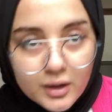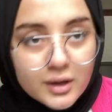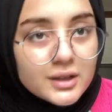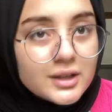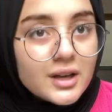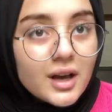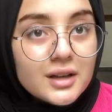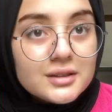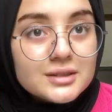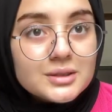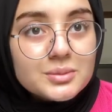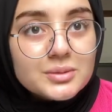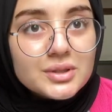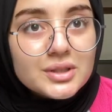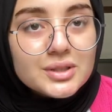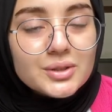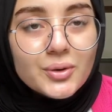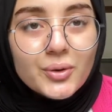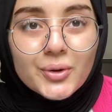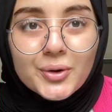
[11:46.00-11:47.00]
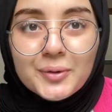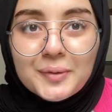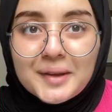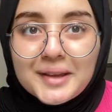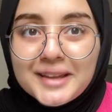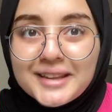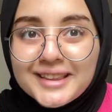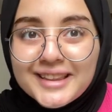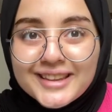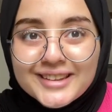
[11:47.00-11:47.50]
Yalnız bir şey söyleyeyim
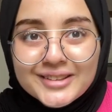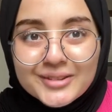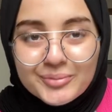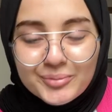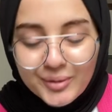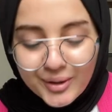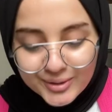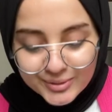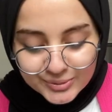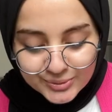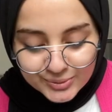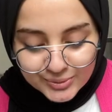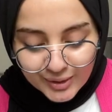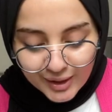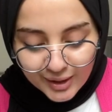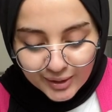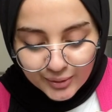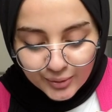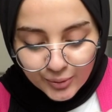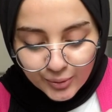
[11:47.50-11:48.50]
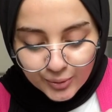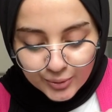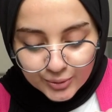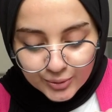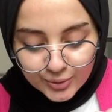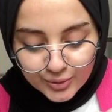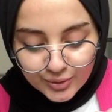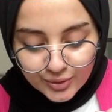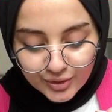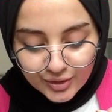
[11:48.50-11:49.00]
inanılmaz güzel
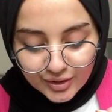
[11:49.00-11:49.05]
koktu.